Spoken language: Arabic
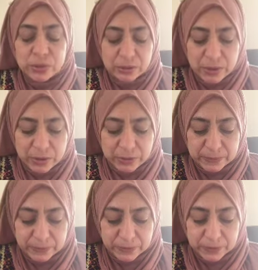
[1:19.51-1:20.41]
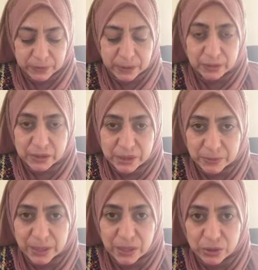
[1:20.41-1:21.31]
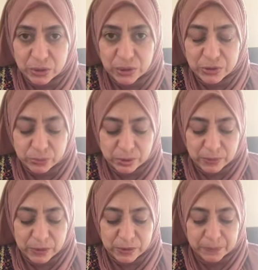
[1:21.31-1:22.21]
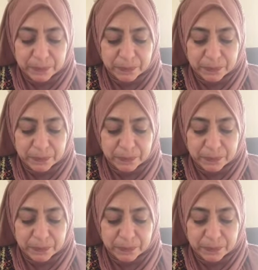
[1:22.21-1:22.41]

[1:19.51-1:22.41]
البقرة انتظمت على قراءة سورة البقرة